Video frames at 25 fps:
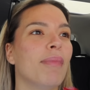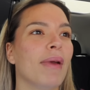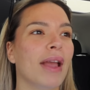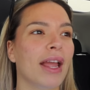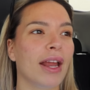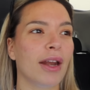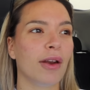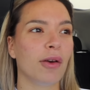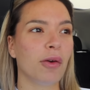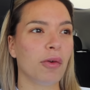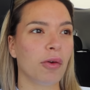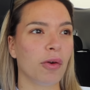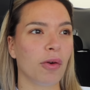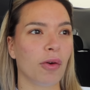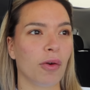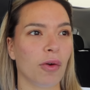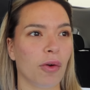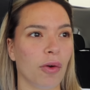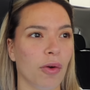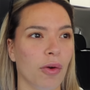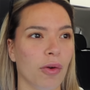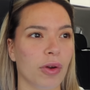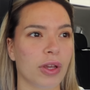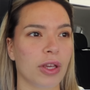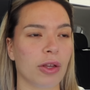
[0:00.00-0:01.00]

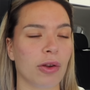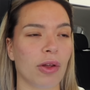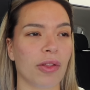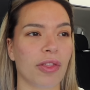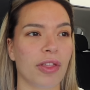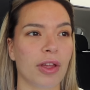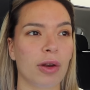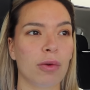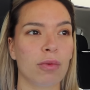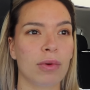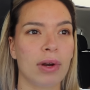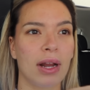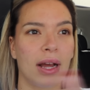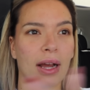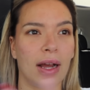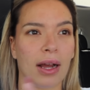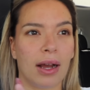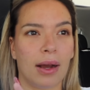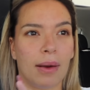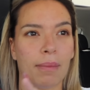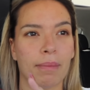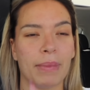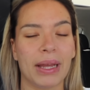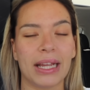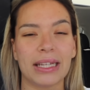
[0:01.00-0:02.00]
Pero quiero hacer
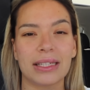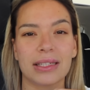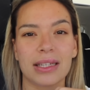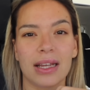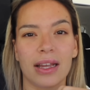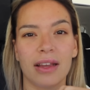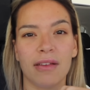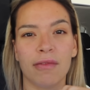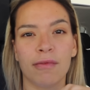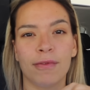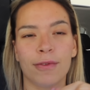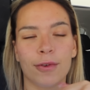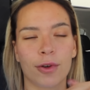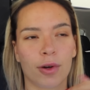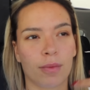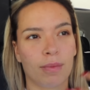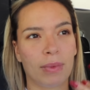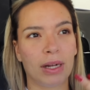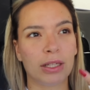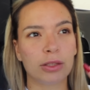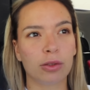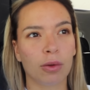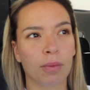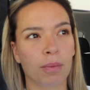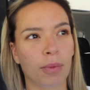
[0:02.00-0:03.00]
una mesa en
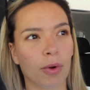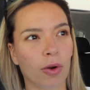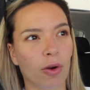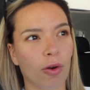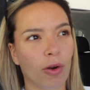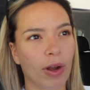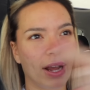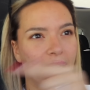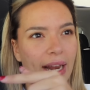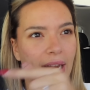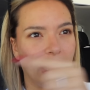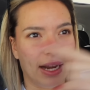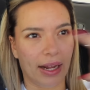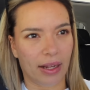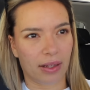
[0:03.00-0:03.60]
formato un poco L.